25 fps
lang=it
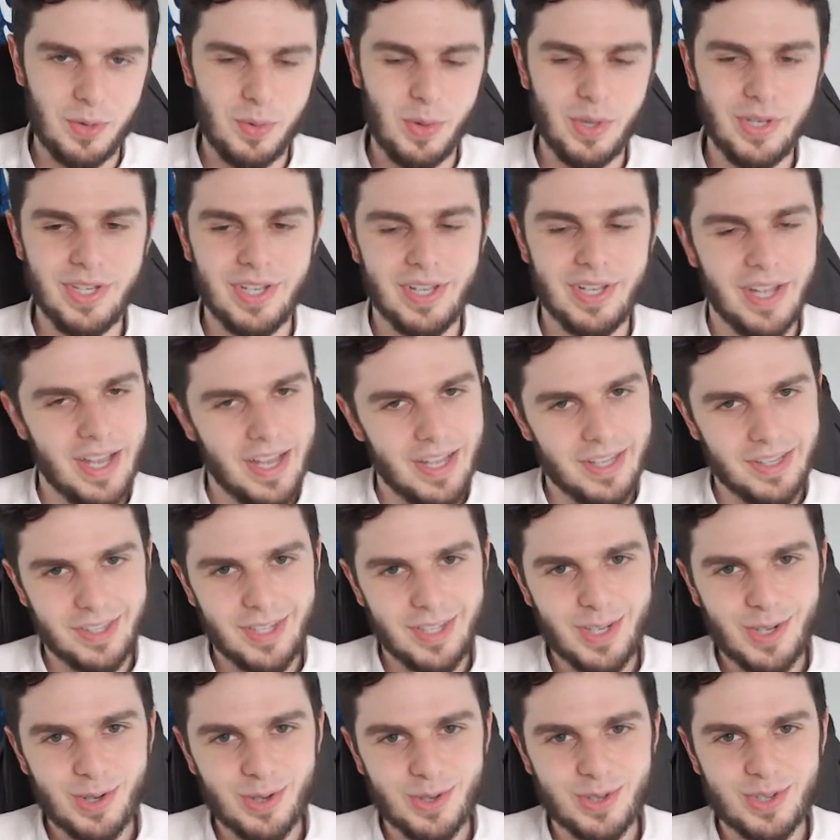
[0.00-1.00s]
quindi
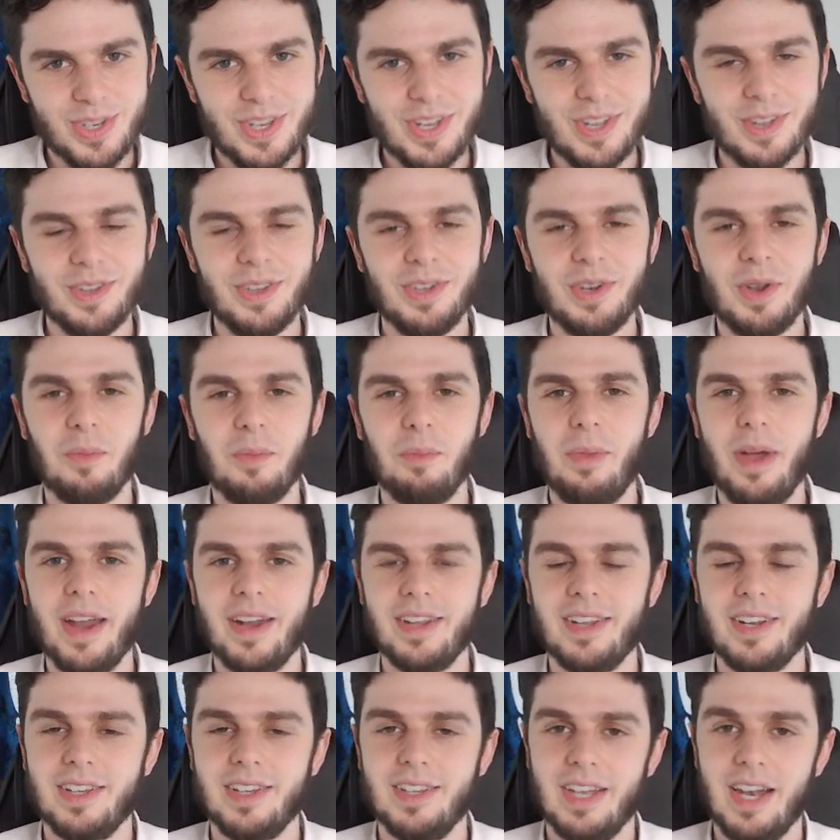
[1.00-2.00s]
ti consiglio di non
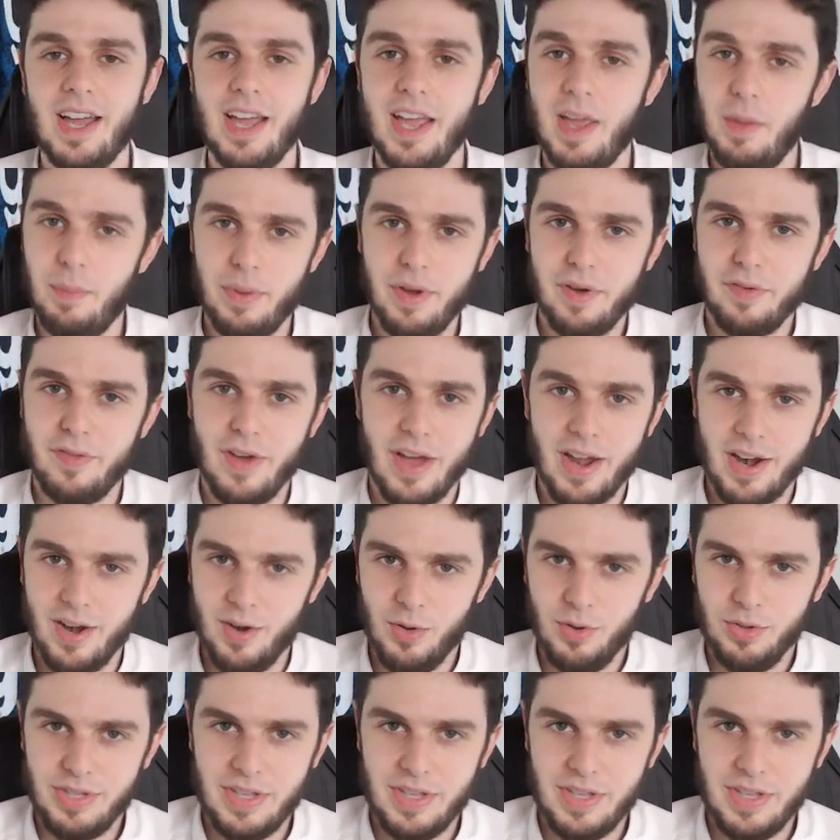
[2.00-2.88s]
perdertela e per farlo